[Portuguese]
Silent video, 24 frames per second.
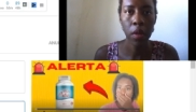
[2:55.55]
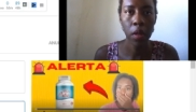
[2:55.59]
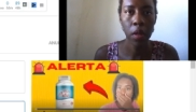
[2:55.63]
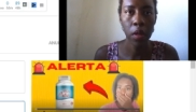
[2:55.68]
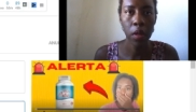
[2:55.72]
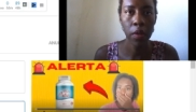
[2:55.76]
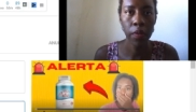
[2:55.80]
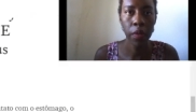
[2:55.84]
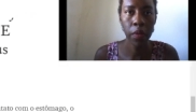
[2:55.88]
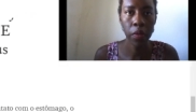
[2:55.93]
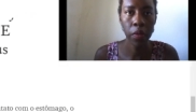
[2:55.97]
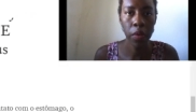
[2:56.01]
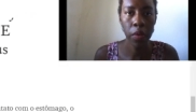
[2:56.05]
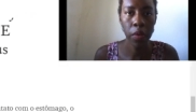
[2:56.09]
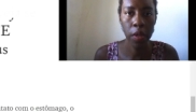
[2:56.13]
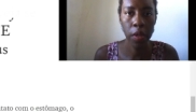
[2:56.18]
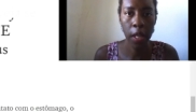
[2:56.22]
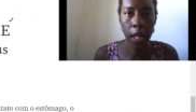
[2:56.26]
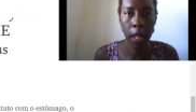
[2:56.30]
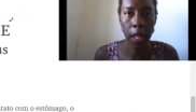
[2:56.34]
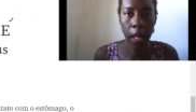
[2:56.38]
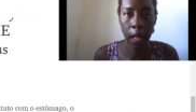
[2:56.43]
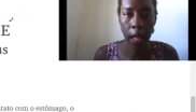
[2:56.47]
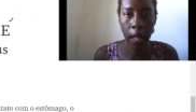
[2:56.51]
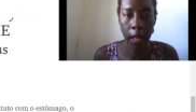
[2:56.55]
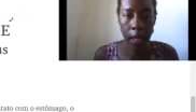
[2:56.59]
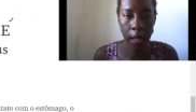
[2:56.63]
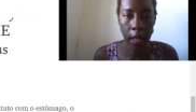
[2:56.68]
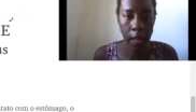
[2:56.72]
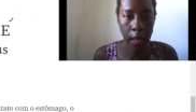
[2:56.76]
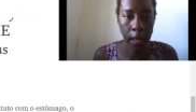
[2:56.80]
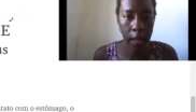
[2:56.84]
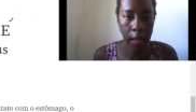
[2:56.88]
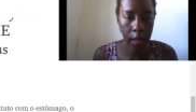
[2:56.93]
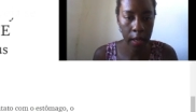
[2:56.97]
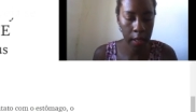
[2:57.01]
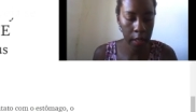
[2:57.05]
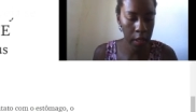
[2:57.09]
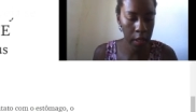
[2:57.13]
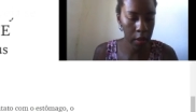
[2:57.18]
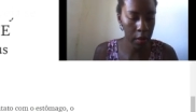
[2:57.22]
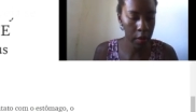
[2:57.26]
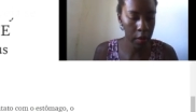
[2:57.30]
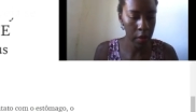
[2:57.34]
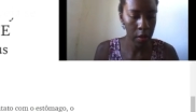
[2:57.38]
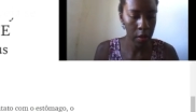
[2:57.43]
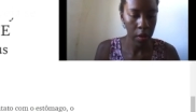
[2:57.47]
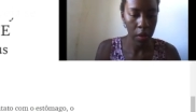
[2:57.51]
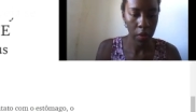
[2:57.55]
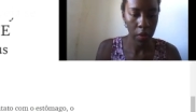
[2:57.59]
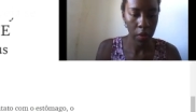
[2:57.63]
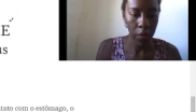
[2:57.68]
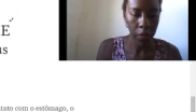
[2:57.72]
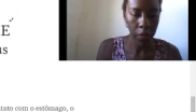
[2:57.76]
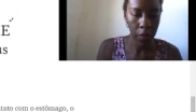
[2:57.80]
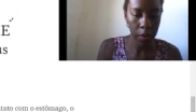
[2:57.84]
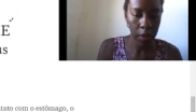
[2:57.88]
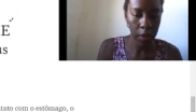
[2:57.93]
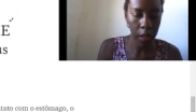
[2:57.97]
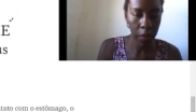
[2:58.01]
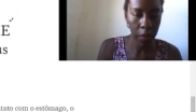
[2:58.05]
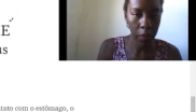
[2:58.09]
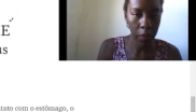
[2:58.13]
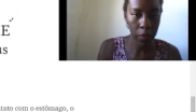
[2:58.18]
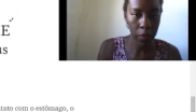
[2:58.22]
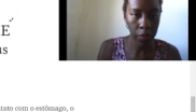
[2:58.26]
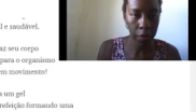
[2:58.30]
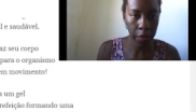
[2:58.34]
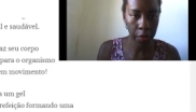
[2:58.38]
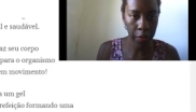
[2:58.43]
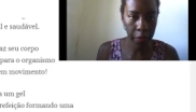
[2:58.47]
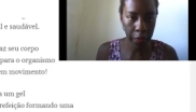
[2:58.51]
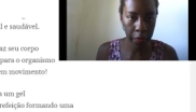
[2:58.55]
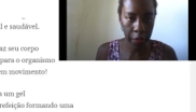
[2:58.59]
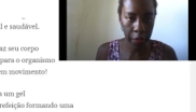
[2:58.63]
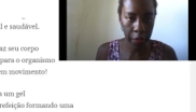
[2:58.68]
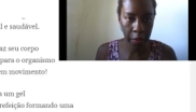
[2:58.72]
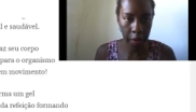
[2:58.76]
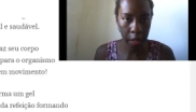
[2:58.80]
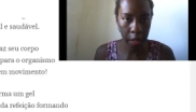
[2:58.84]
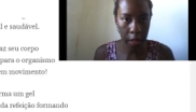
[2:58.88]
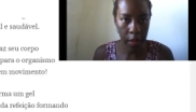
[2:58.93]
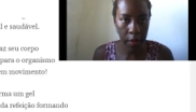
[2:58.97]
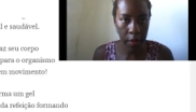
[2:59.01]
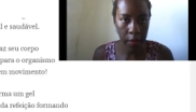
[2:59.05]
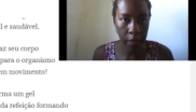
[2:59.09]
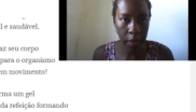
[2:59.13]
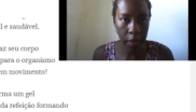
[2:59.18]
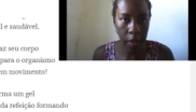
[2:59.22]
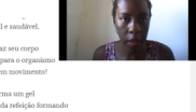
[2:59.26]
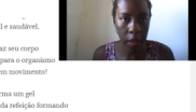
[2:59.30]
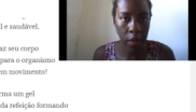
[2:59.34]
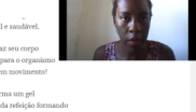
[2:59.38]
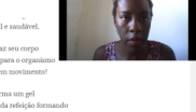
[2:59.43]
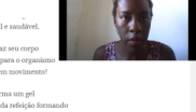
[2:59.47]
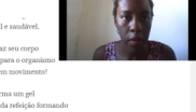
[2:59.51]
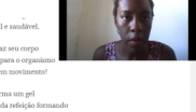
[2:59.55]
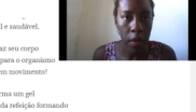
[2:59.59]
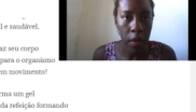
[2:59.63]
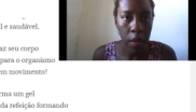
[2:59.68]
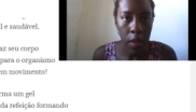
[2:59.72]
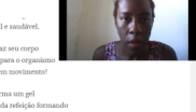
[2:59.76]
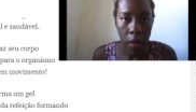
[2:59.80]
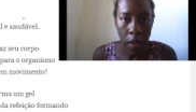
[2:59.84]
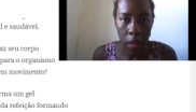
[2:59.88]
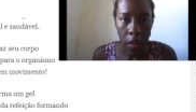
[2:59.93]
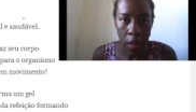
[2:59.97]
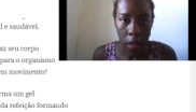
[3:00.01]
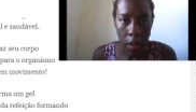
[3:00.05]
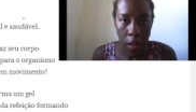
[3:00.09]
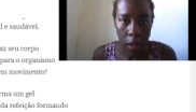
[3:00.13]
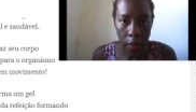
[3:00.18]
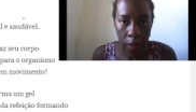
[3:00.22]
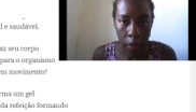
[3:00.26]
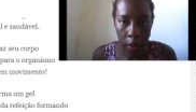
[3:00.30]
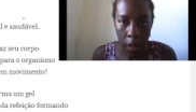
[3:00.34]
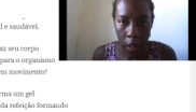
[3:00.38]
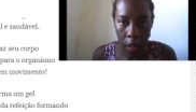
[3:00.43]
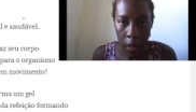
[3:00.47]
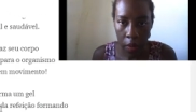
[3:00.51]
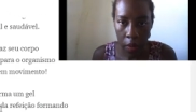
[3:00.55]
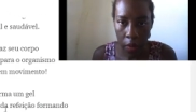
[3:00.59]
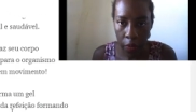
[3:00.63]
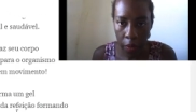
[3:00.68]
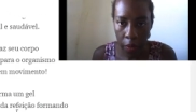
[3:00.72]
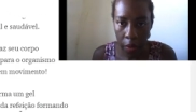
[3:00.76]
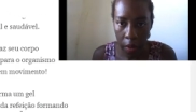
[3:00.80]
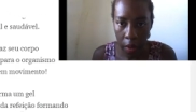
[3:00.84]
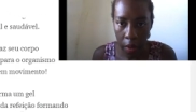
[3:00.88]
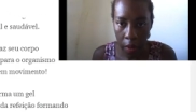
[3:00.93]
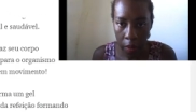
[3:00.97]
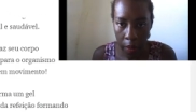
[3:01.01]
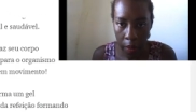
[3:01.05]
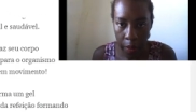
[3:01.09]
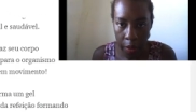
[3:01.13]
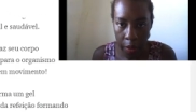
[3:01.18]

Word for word: e botar lá, aqui ó, dá Ctrl V, tá vendo? Então aqui Ctrl